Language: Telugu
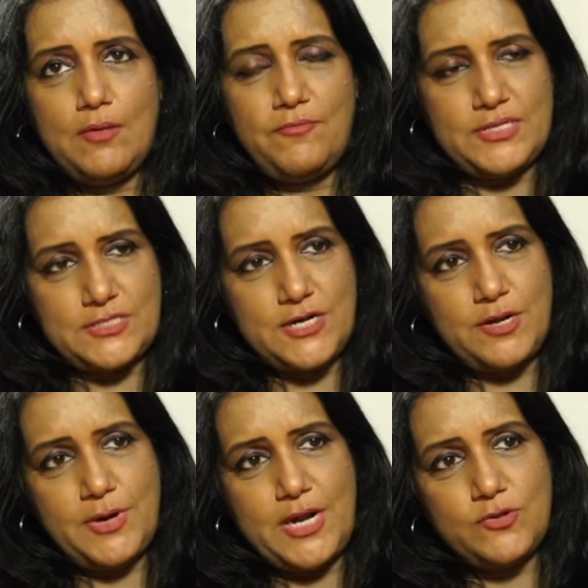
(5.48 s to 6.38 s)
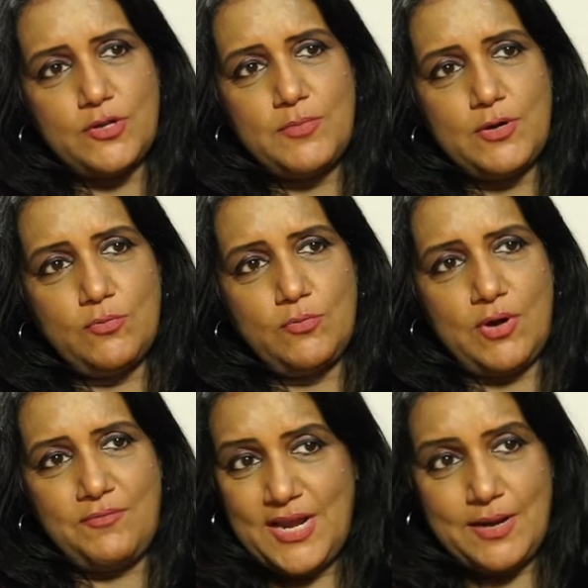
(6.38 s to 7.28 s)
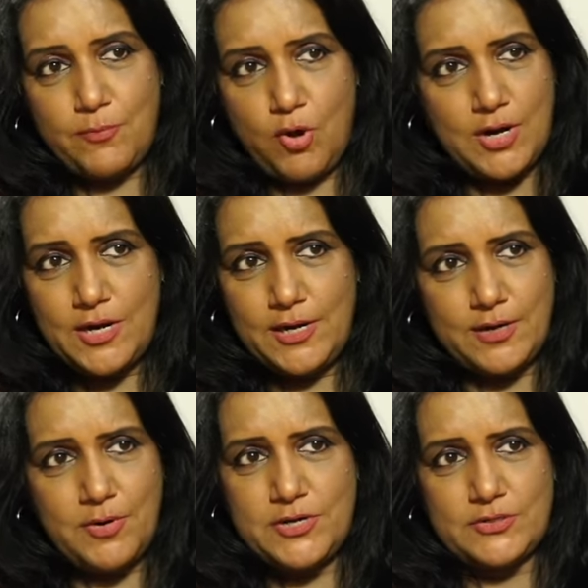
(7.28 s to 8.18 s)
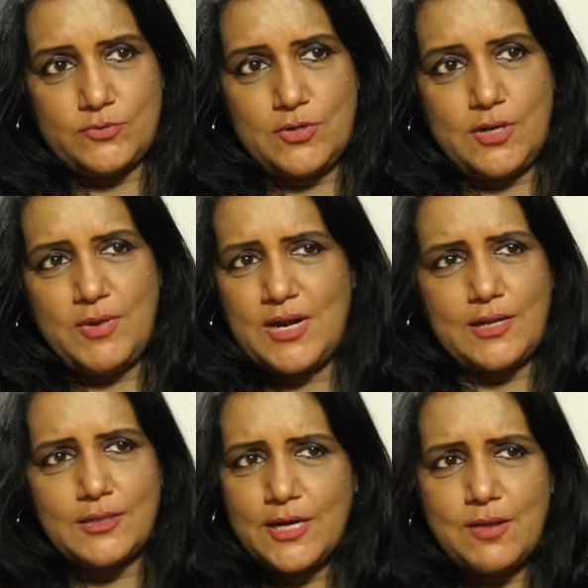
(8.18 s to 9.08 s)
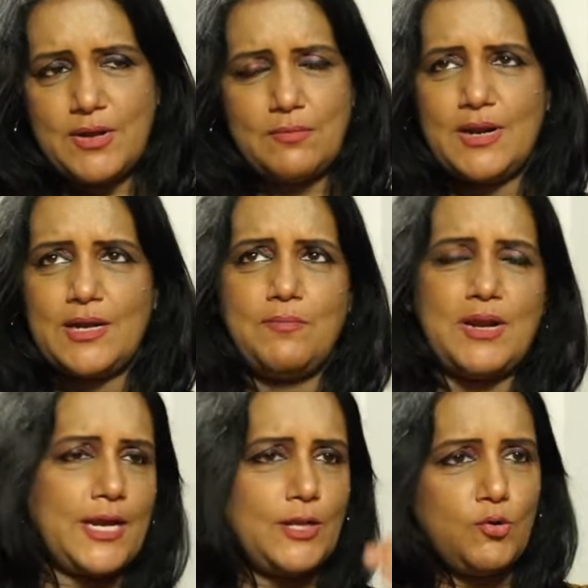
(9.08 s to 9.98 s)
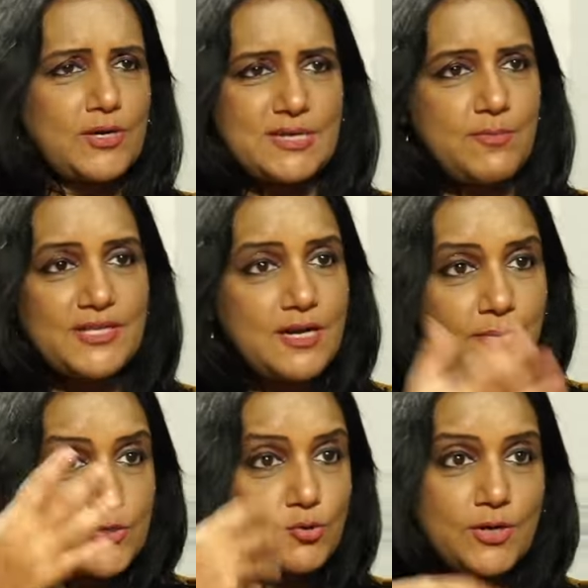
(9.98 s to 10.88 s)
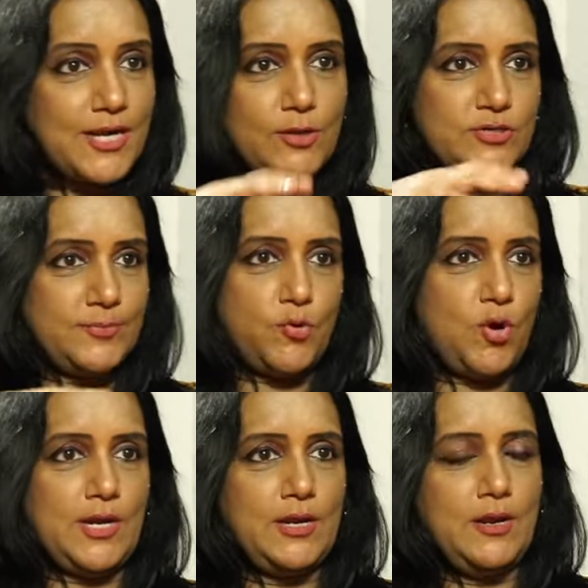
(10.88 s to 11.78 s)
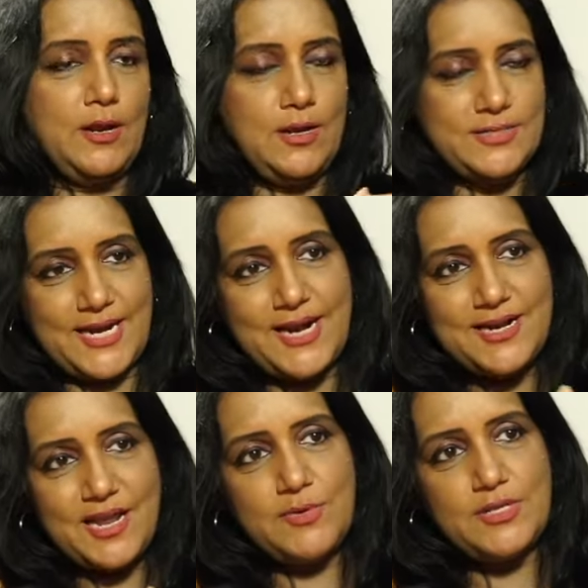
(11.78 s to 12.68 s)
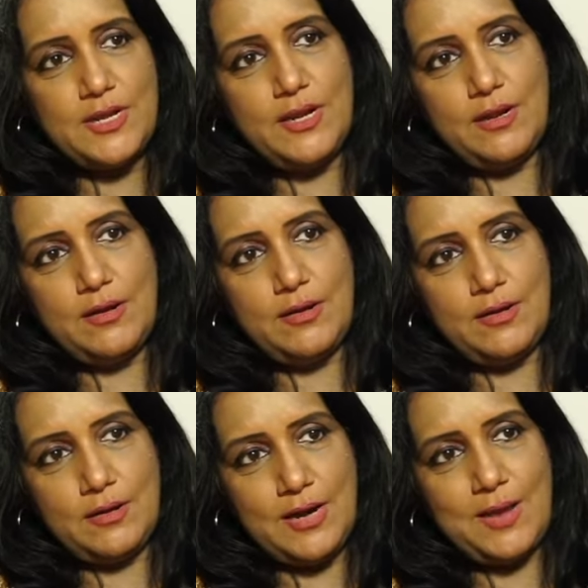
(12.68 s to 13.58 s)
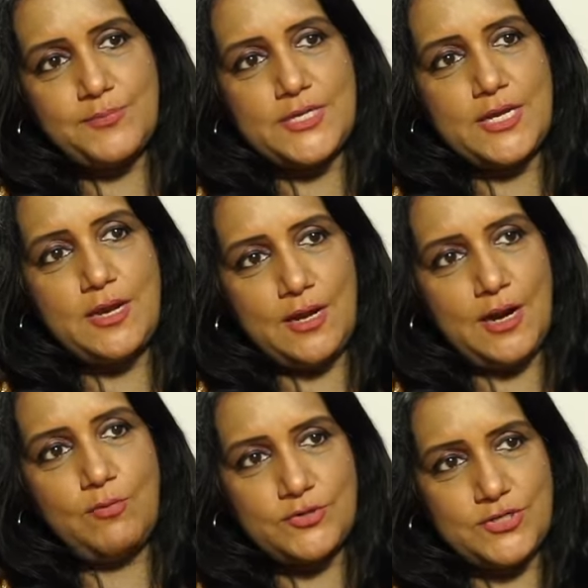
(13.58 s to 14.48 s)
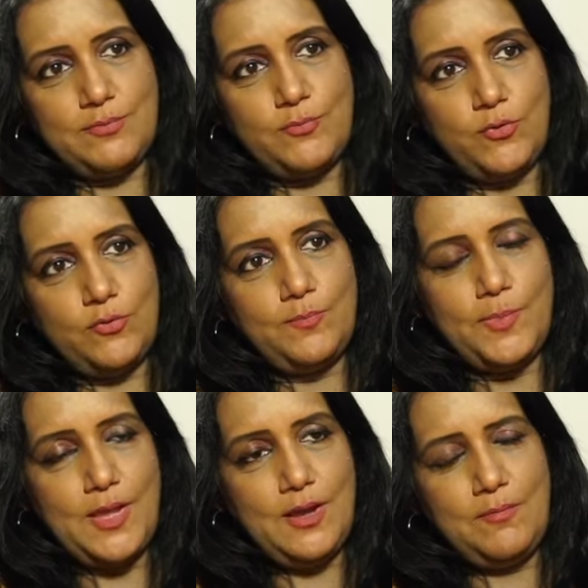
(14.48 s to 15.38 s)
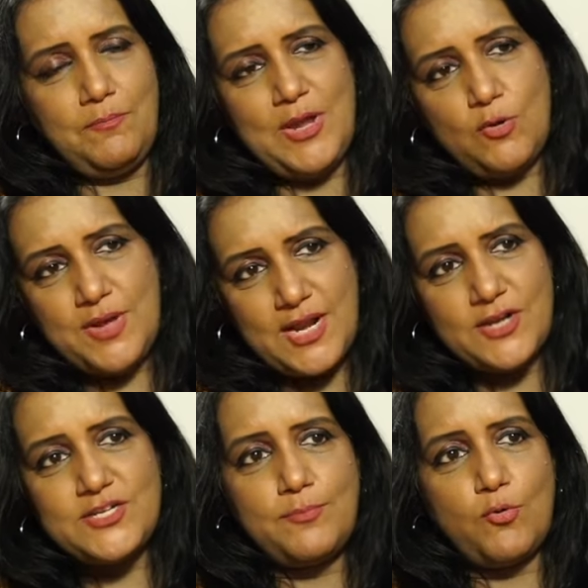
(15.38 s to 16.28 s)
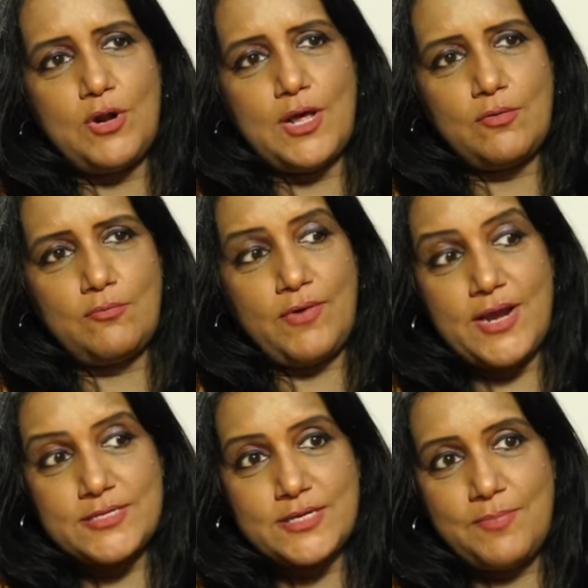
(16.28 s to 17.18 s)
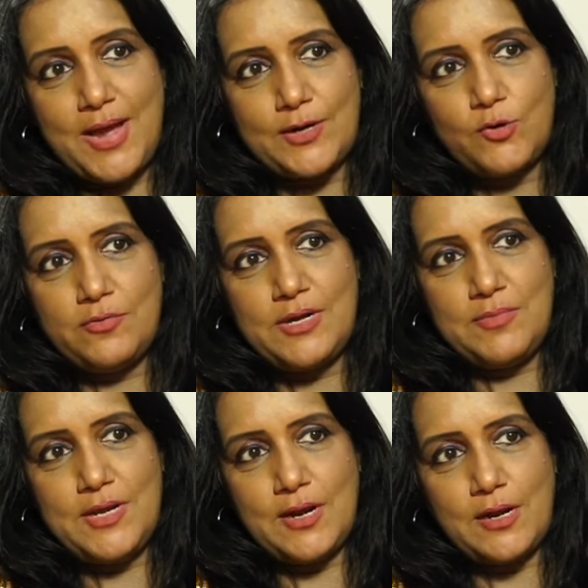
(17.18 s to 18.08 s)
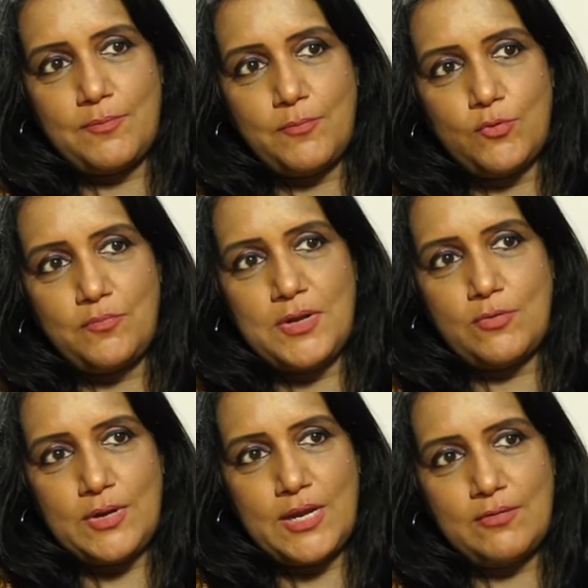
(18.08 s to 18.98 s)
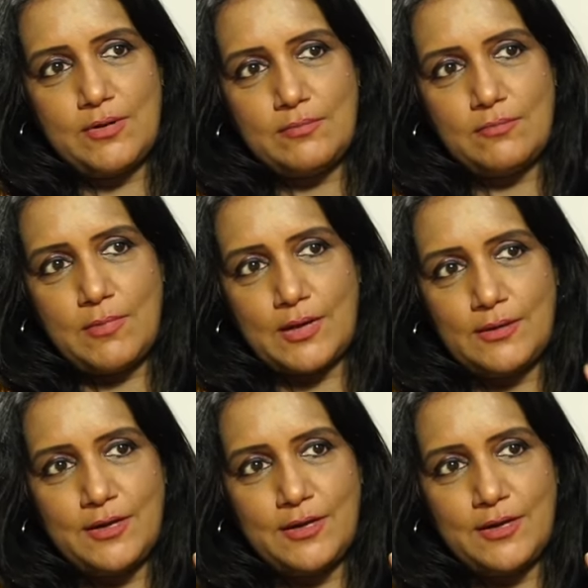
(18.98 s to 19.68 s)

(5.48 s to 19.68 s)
ఫస్ట్ ఇంటర్ప్రిటేషన్ మీరు ఒక వేకప్ కాల్ అని ఇంటర్ప్రిట్ చేసుకున్నారు మనకందరికీ మన మనకి మనకి ఏదో ఒక సమాధాన పరచుకోవడానికి ఏదో చెప్పుకోవాలి సెకండ్ టైం ఇది రిలాప్స్ అయ్యి ఇలా వచ్చినప్పుడు మీకు మీరు ఏం చెప్పుకున్నారు వై ఇస్ ఇట్ బ్యాక్ టు ఇన్ మీ అని అన్నప్పుడు మీకు ఏం అర్థం